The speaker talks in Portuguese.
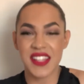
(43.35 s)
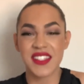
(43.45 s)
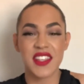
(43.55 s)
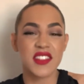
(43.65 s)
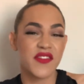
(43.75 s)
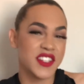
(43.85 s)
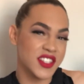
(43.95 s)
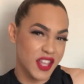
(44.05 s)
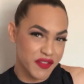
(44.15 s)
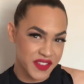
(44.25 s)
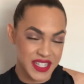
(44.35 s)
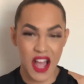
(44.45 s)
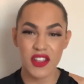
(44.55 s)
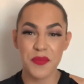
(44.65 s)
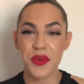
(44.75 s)
Assista esse vídeo até o
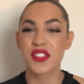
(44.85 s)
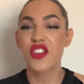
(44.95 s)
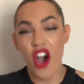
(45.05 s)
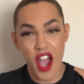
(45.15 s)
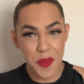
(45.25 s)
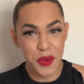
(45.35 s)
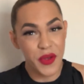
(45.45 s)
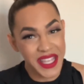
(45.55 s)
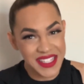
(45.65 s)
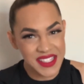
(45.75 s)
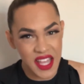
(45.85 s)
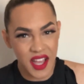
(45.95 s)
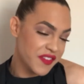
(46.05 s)
final, depois corre pro Insta.